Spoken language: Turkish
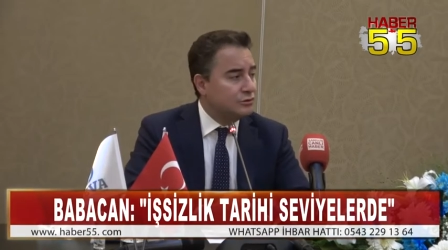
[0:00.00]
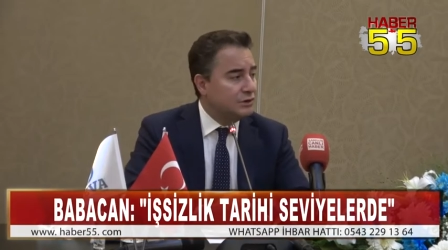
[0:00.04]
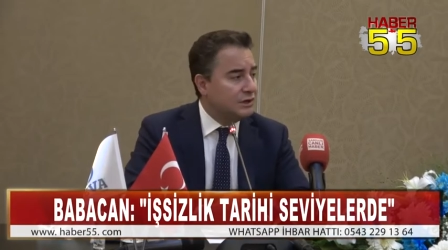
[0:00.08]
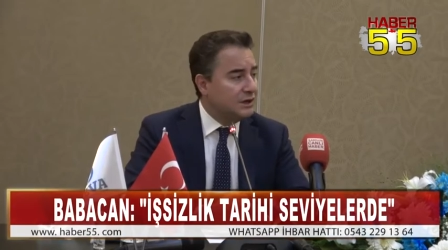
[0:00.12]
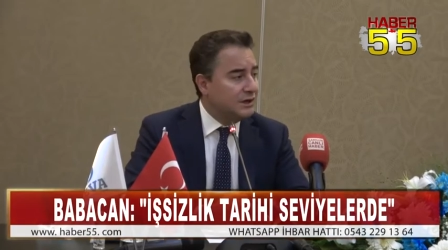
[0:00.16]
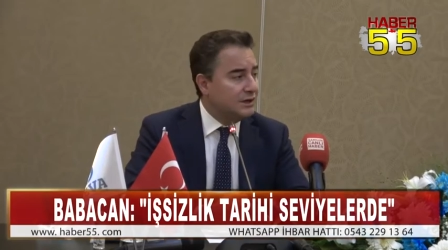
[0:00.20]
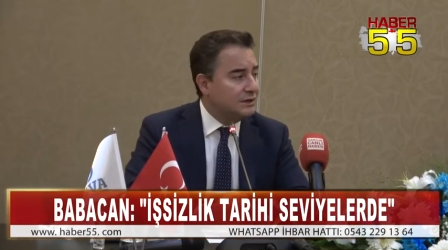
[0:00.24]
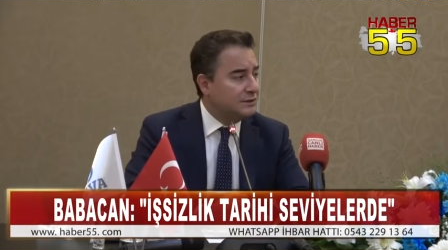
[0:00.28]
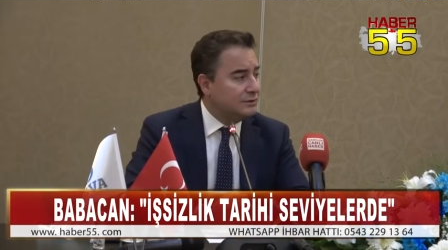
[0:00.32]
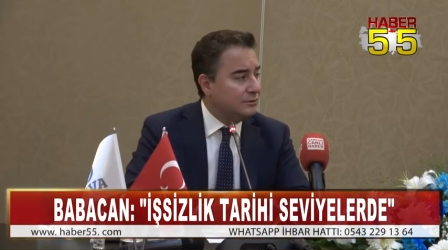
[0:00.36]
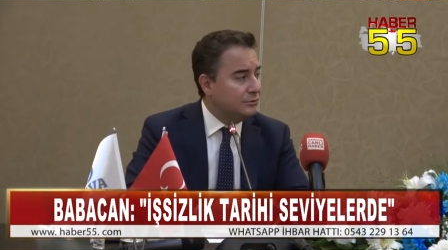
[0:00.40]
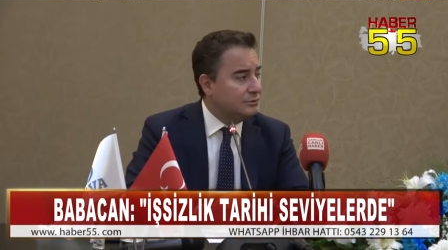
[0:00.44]

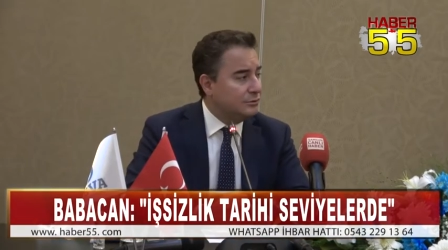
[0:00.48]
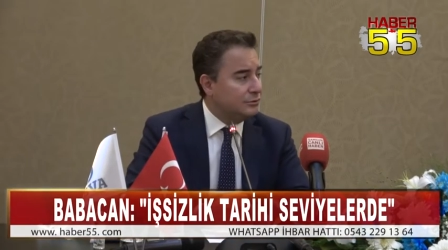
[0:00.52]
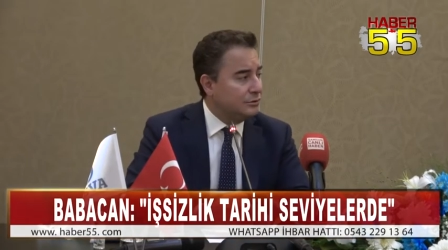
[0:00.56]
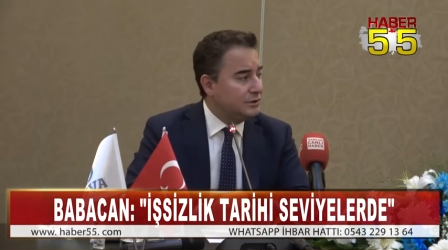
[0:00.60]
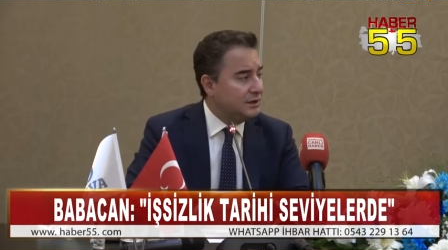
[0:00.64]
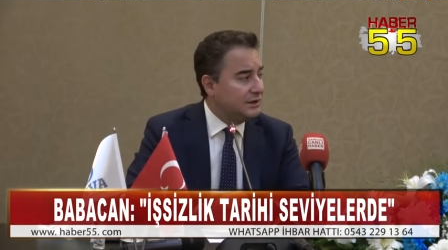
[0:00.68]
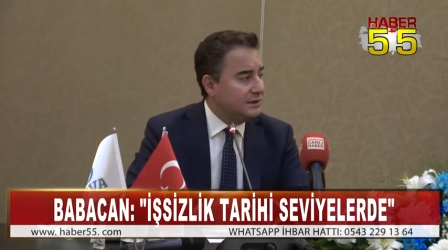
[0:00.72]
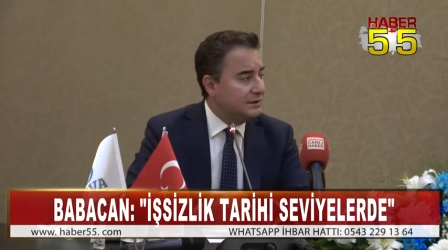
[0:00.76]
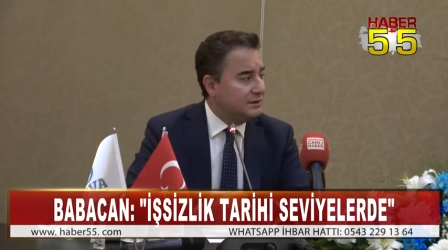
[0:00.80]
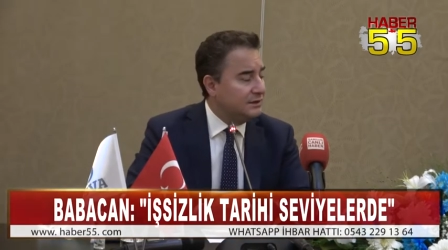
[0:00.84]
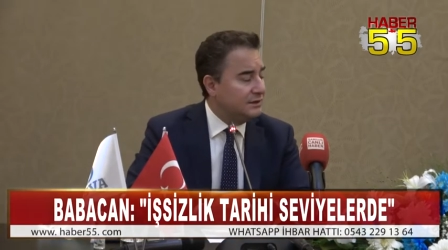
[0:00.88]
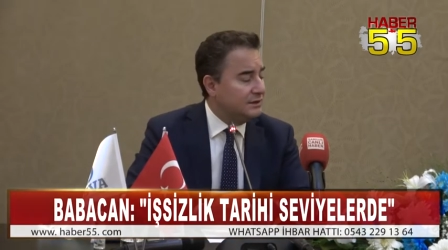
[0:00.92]
yine
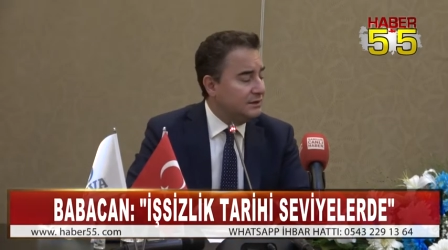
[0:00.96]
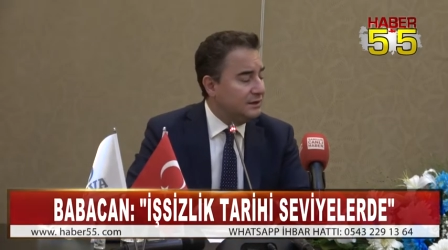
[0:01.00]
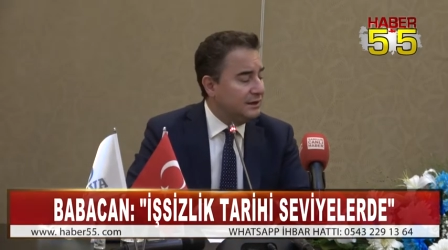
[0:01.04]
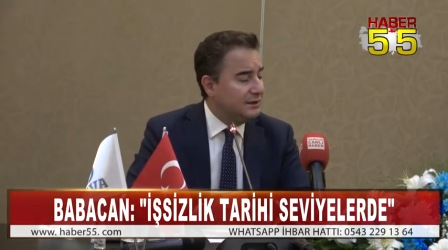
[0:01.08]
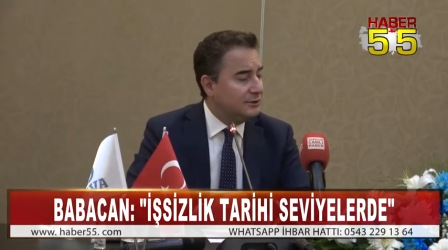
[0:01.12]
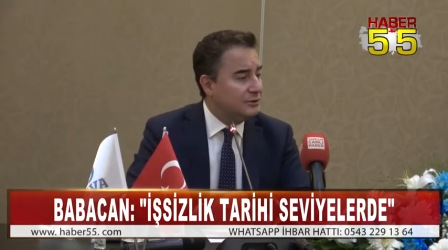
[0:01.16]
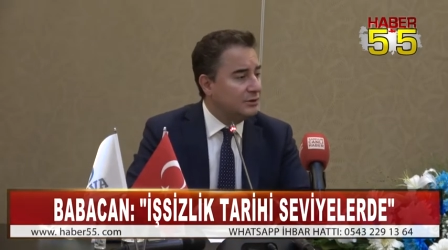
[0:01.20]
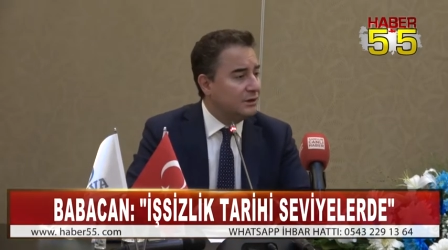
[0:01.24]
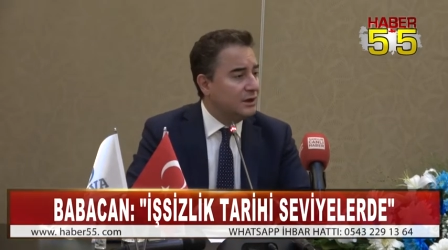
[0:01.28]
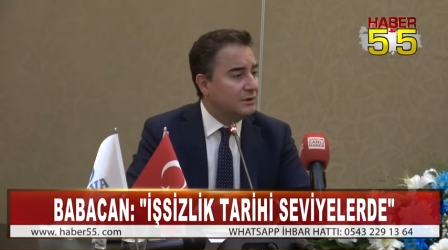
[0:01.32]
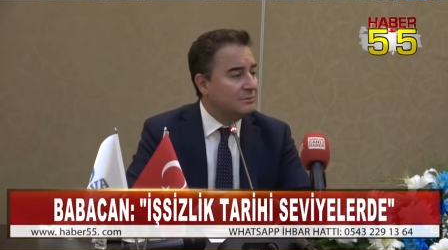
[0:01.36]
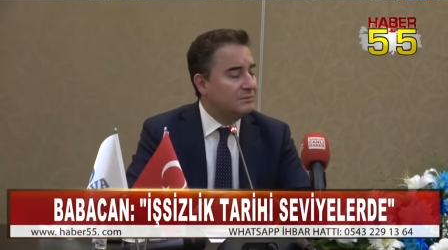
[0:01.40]
ülkenin
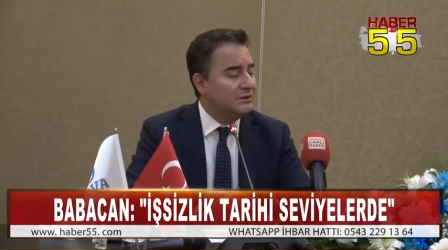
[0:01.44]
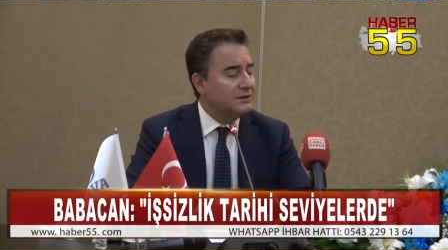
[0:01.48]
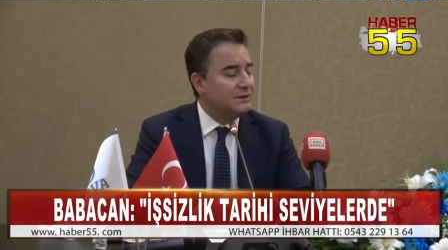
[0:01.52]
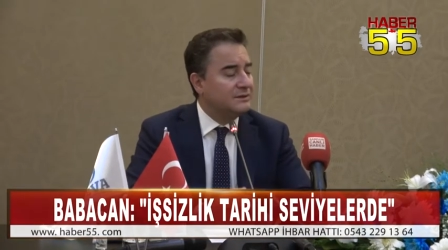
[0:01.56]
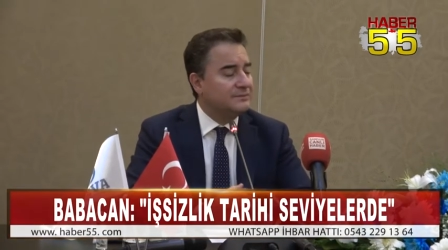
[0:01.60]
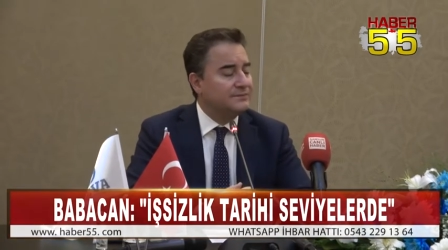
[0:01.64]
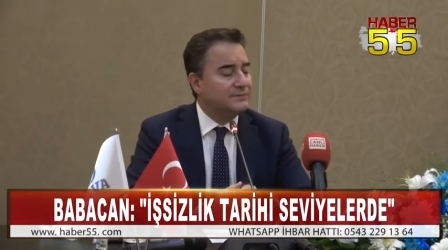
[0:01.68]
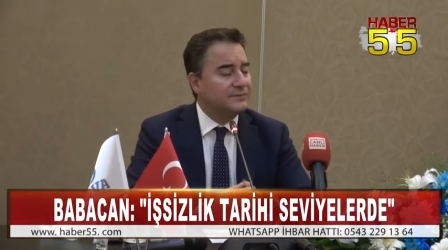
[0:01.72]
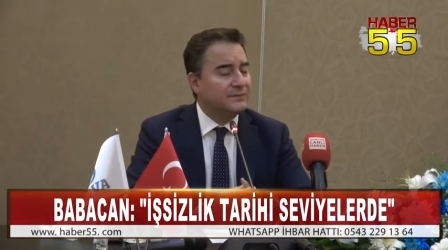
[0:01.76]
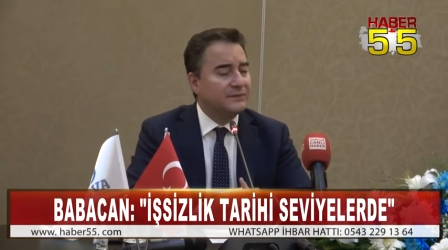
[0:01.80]
en önemli e,